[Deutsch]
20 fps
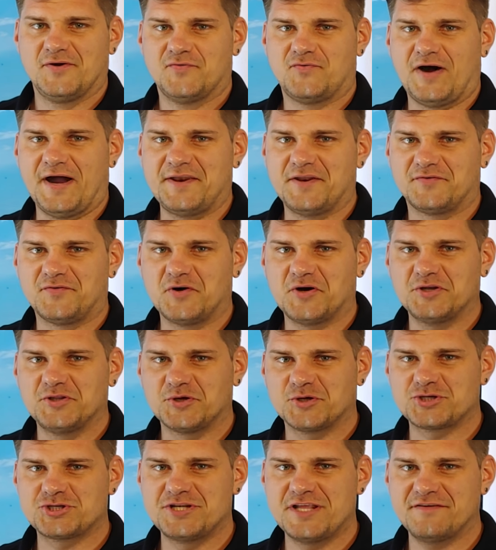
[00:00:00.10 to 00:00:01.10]
Vor einer Woche
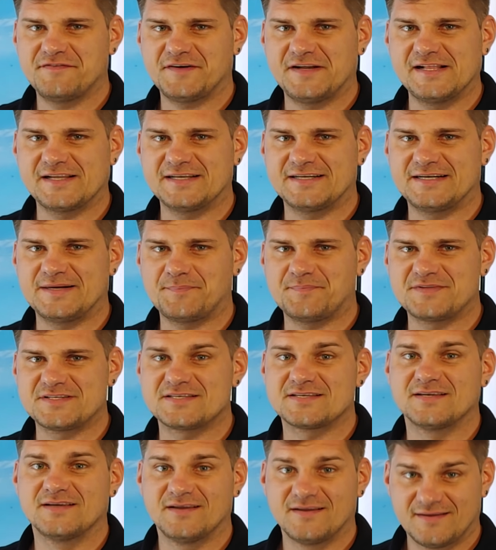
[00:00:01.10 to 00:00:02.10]
noch Schneefall
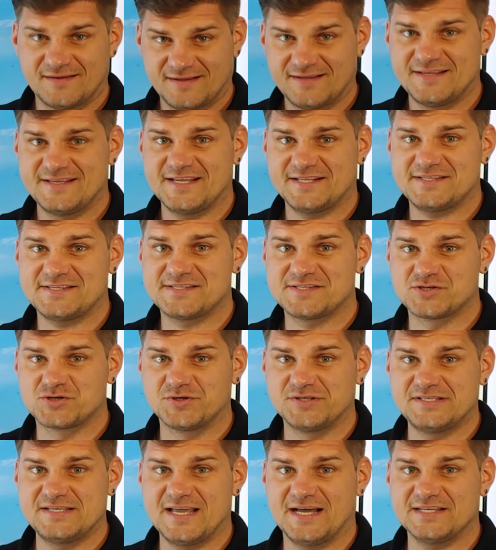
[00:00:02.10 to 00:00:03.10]
gehabt. Jetzt
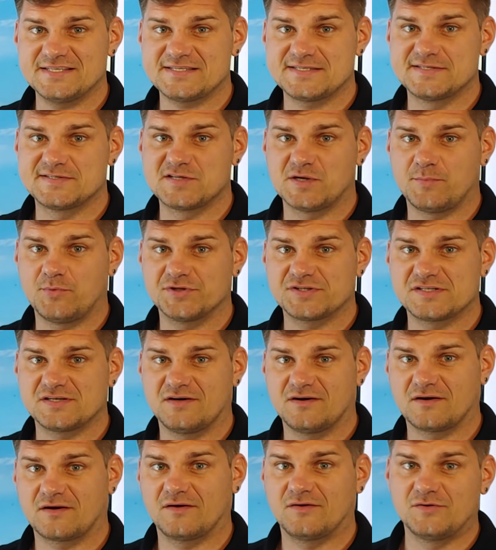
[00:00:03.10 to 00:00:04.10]
schön die ersten
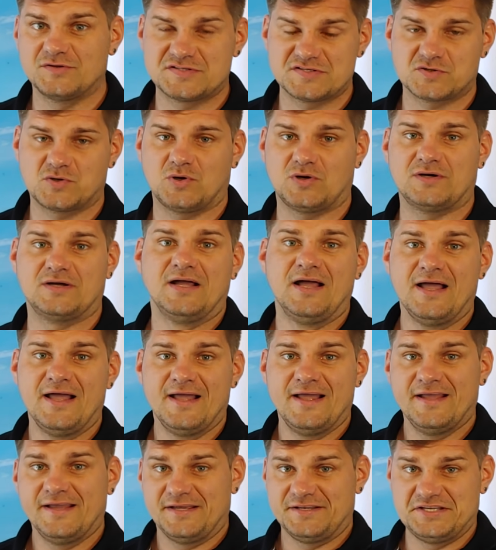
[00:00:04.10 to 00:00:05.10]
Sommertage und sogar
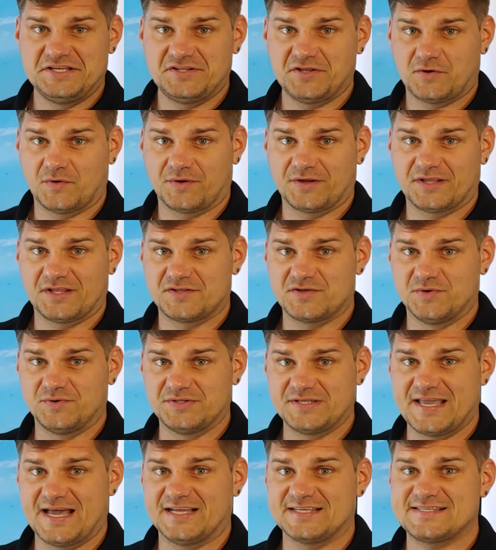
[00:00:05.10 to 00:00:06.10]
in niedrigeren
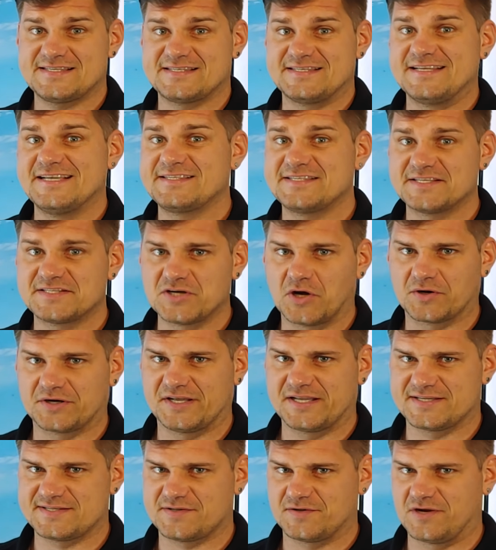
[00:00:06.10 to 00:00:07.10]
Regionen die ersten Hitzetage
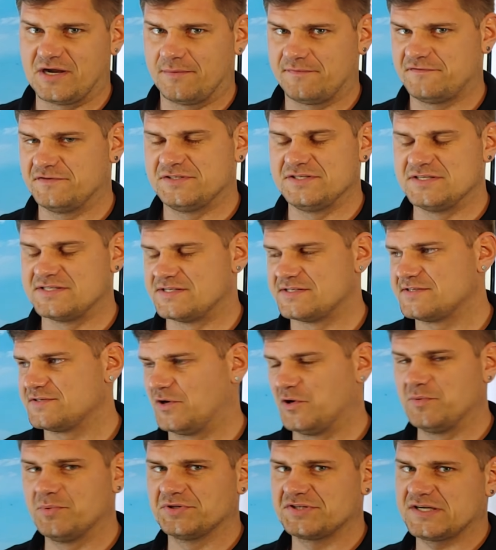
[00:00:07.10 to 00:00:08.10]
gestern gab für dieses
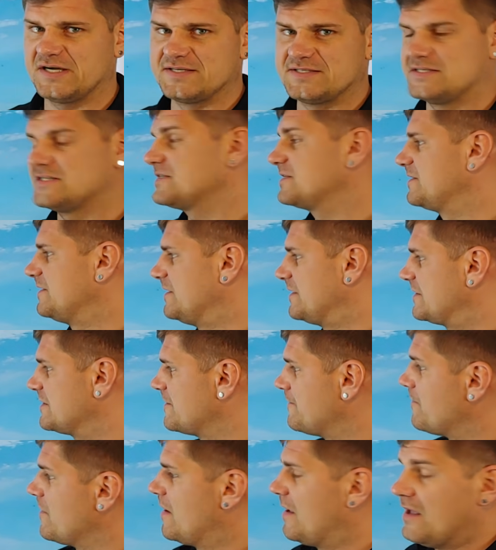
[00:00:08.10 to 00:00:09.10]
Jahr über 30 Grad.